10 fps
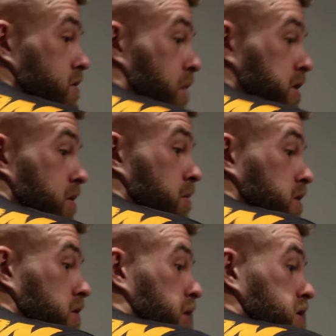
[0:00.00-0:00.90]
zmieszam
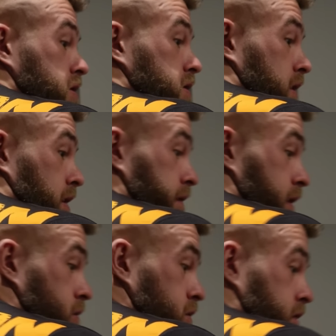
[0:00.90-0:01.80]
i zobaczycie
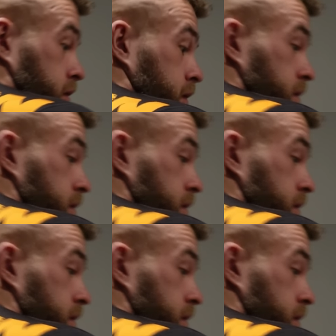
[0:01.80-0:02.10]
efekt końcowy.